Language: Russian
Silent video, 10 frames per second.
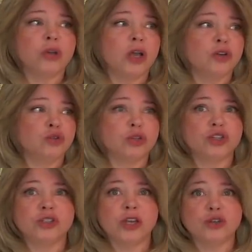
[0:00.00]
я еще
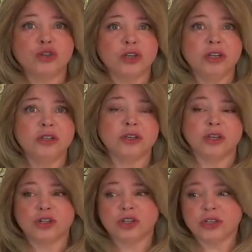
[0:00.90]
начинающий риэлтор,
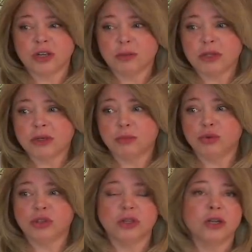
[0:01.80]
даже если
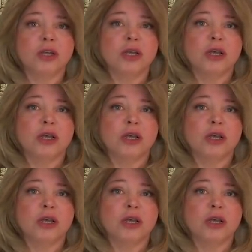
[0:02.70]
отработала